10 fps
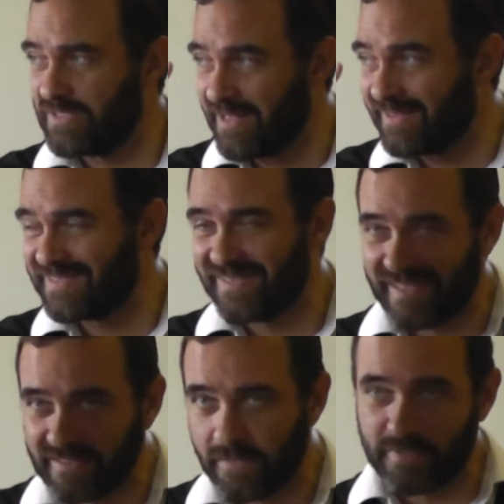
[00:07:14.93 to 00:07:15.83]

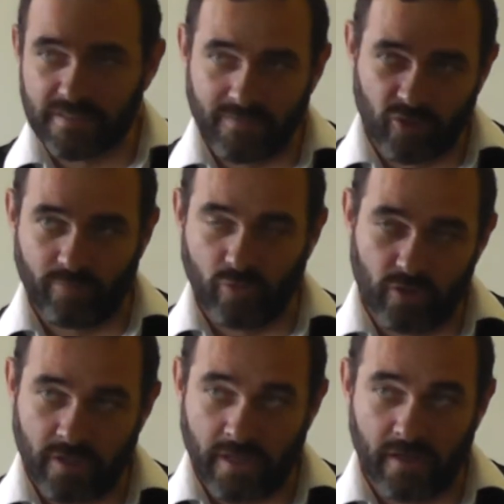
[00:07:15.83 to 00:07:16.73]
70 pensamientos puedo
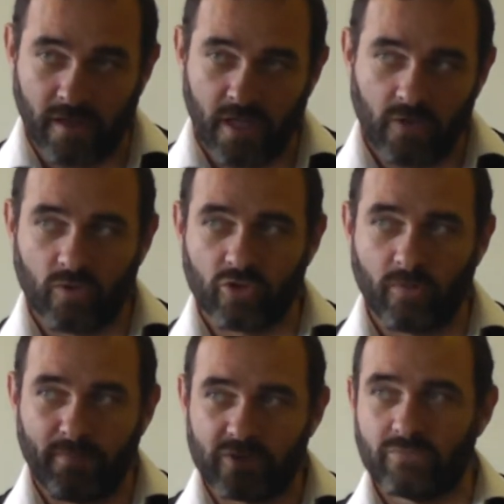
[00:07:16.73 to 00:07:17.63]
tener cuando los
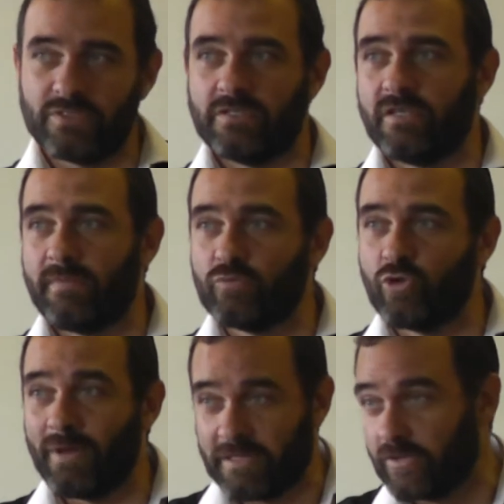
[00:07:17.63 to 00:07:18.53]
paso a mi sistema
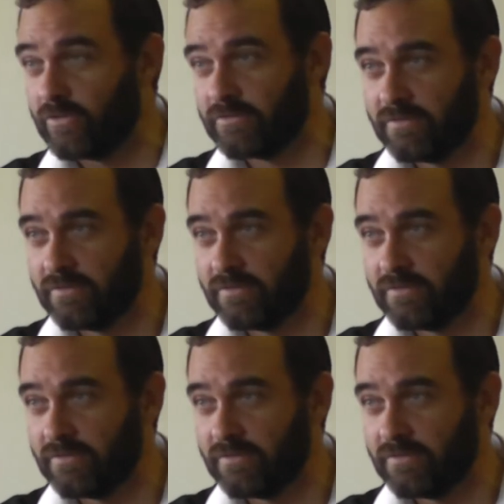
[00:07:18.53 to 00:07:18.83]
automático.